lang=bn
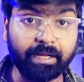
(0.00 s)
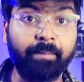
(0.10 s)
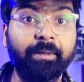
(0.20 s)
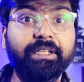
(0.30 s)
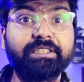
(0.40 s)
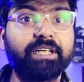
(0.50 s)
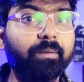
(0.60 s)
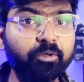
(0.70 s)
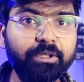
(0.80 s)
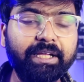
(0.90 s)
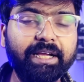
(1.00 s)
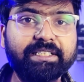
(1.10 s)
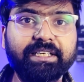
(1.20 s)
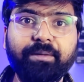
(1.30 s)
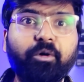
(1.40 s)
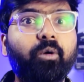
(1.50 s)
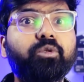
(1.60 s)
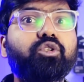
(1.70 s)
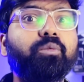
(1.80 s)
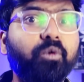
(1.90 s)
আমাদের শ্রাবন্তী আছেন এবং
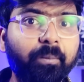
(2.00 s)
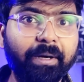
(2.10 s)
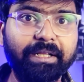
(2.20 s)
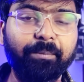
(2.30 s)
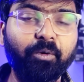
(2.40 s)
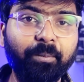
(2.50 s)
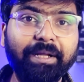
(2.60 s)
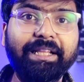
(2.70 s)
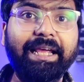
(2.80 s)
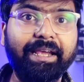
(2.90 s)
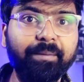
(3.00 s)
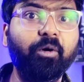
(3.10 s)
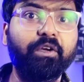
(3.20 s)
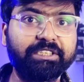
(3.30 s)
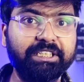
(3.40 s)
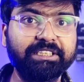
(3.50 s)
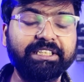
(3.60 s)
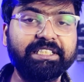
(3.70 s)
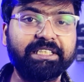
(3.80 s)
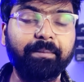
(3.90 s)
অবশ্যই বুম্বাদা বুম্বাদা এই বয়সে
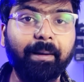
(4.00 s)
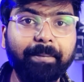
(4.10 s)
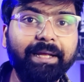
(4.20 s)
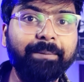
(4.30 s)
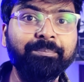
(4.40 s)
এসে যেভাবে